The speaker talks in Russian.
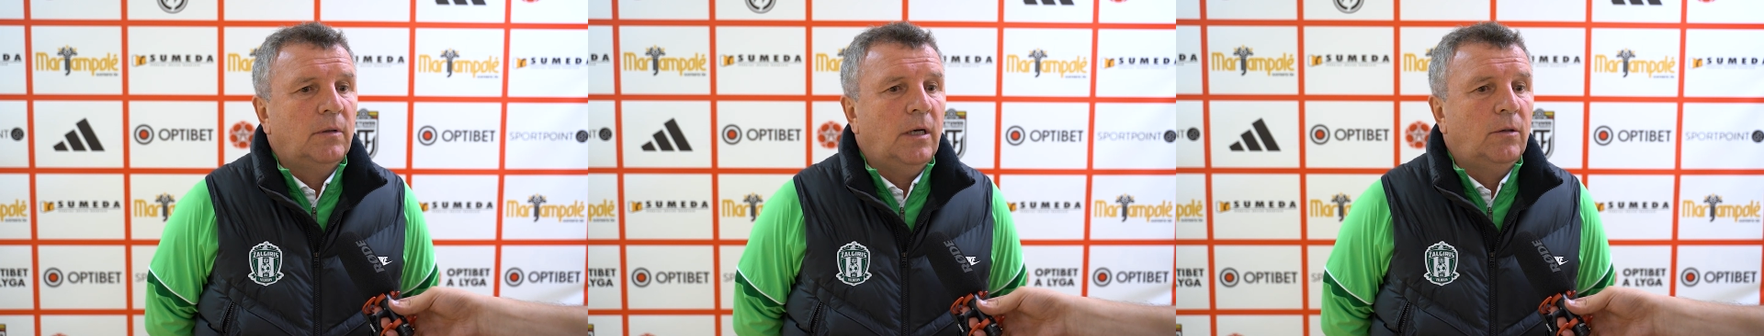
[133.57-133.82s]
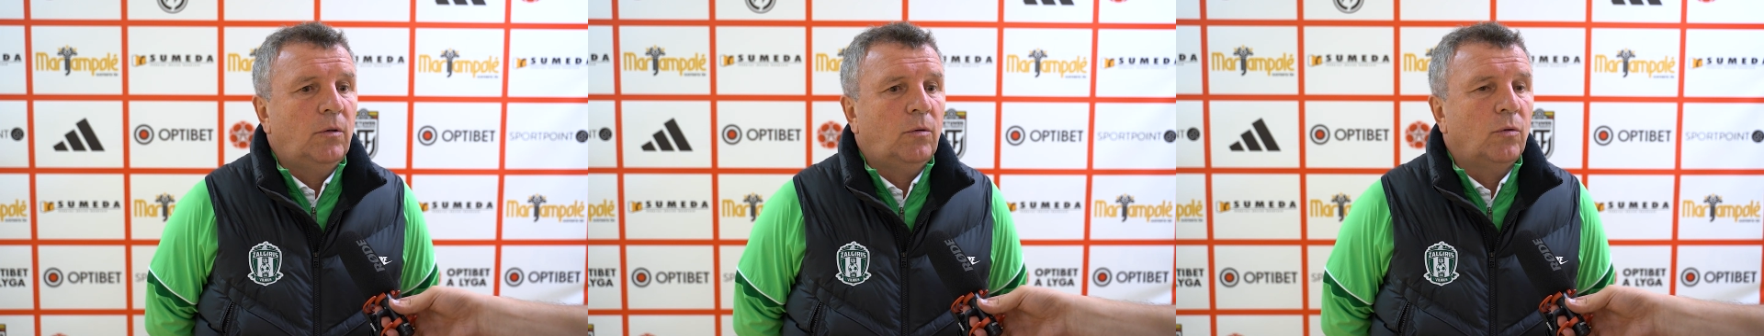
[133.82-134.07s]

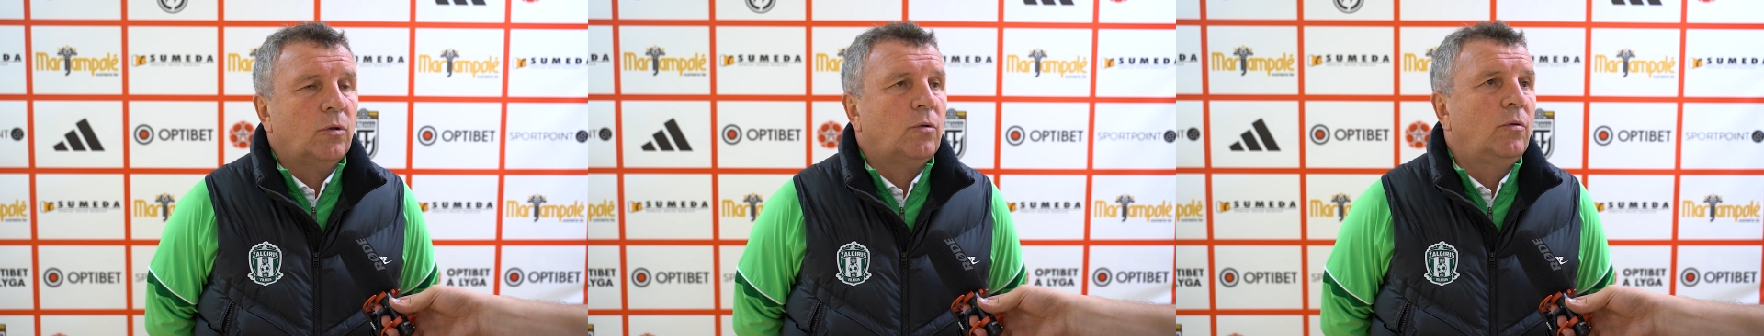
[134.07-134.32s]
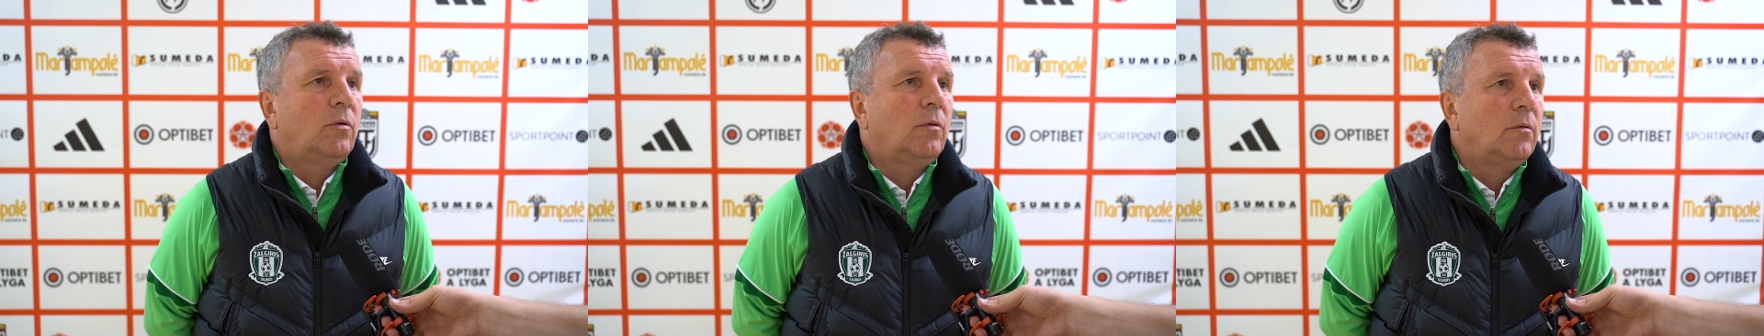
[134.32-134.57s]
радует то,
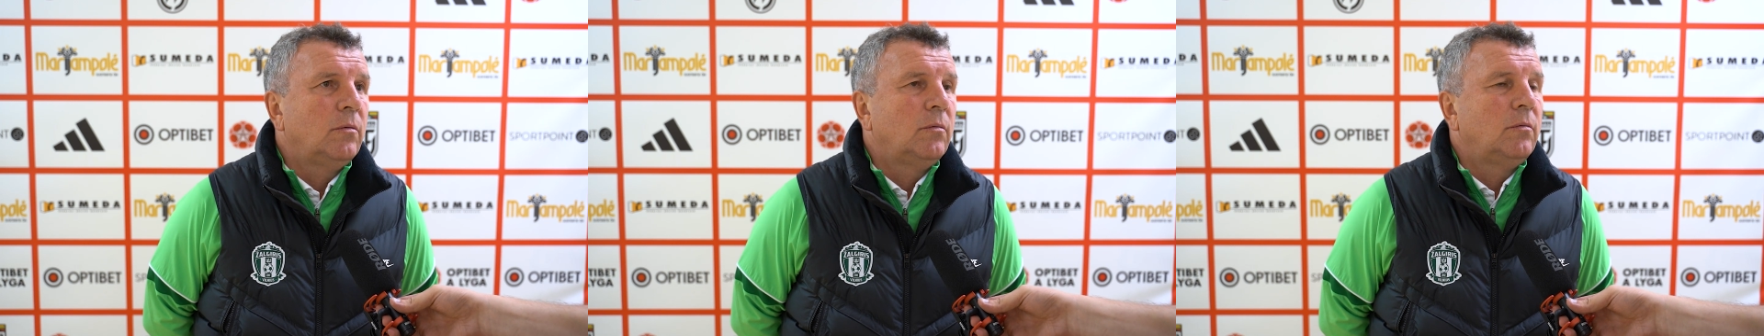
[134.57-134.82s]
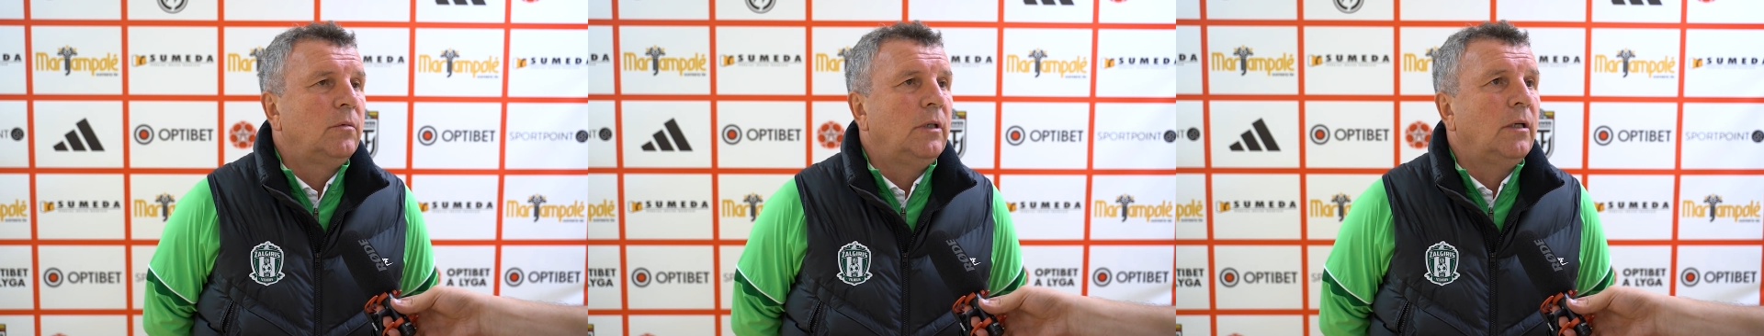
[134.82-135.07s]
что
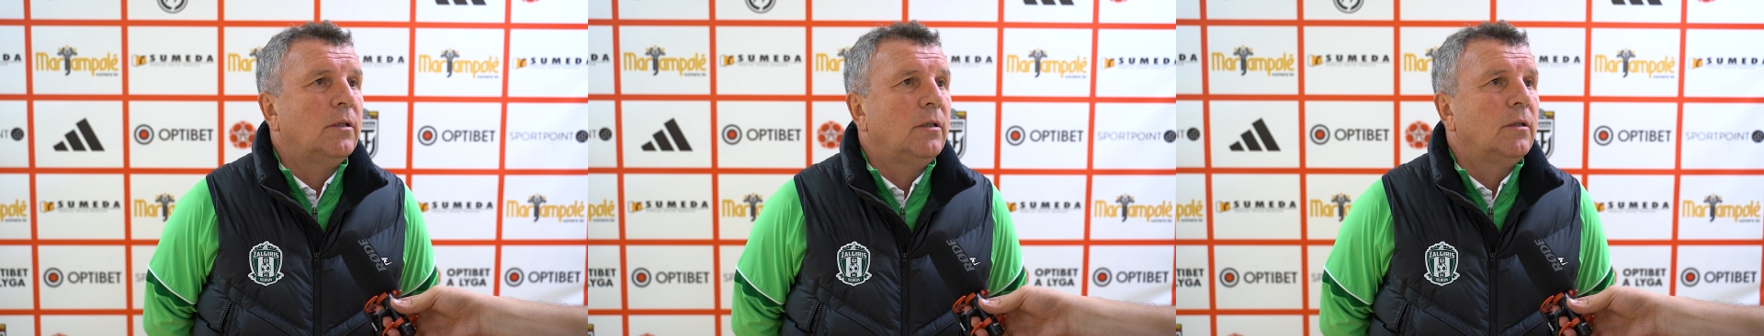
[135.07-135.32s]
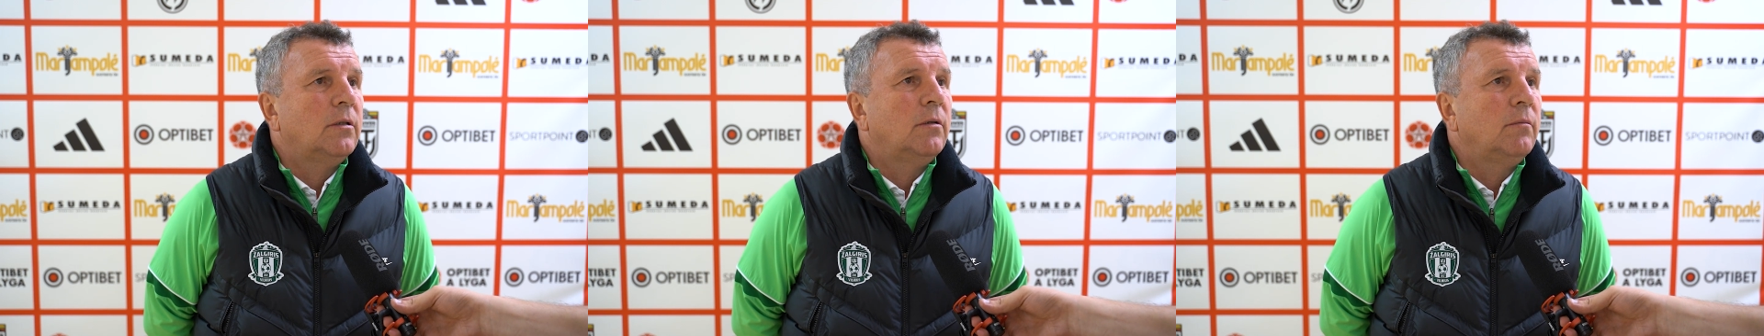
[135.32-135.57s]
Янсен